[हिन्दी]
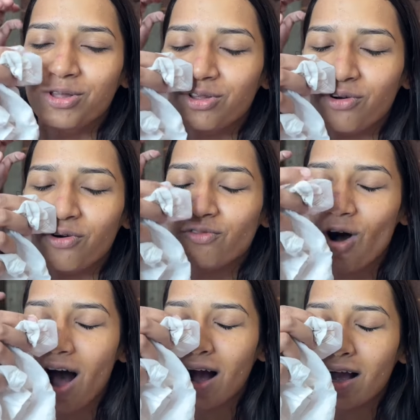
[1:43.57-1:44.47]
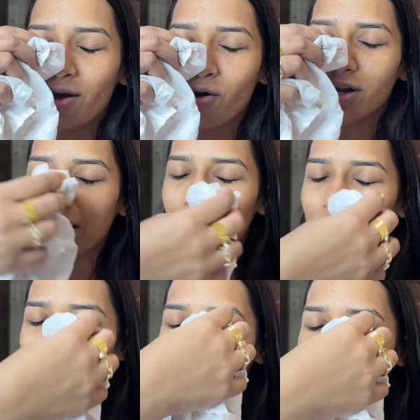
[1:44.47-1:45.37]
तो वो आ गए ऑन टाइम
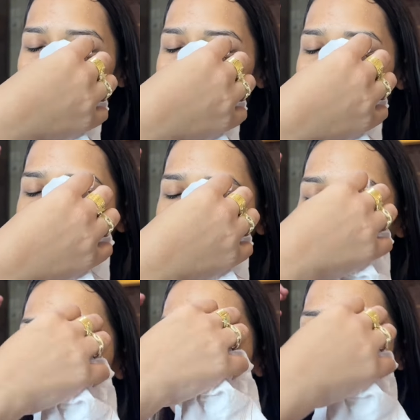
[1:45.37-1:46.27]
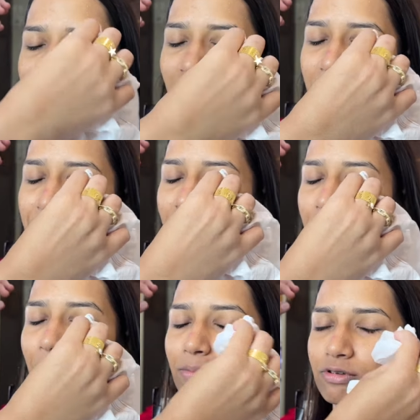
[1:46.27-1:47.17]
तो चलो फटफट स्टार्ट करते हैं
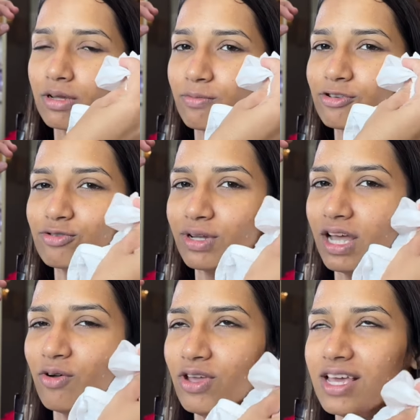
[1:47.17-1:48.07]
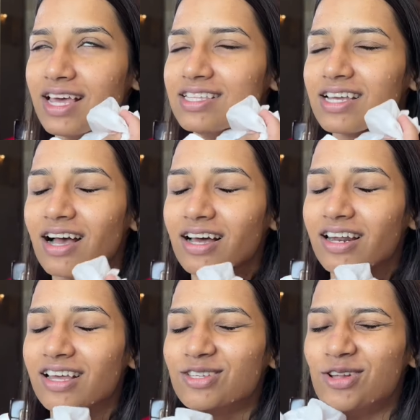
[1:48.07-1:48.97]
मेकअप आपको सब कुछ बताऊंगी कैसे क्या
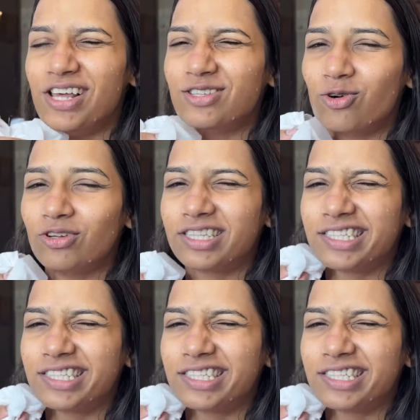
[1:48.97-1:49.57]
करेंगे सो लेट्स गो